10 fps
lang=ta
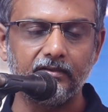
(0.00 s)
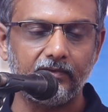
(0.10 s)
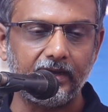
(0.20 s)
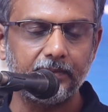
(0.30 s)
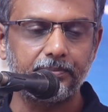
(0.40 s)

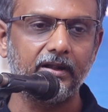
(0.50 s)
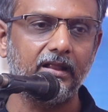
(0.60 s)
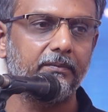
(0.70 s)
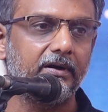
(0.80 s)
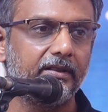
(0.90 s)

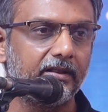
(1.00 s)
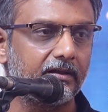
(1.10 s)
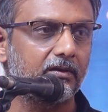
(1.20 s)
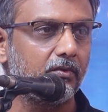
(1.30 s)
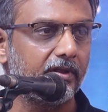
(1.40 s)
வாய்ப்பில்லாமல்
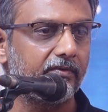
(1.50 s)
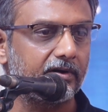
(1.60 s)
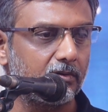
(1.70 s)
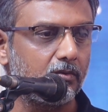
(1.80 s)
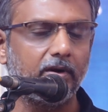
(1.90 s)

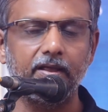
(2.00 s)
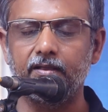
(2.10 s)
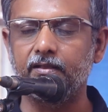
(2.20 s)
இருக்கக்கூடியவர்கள் கூட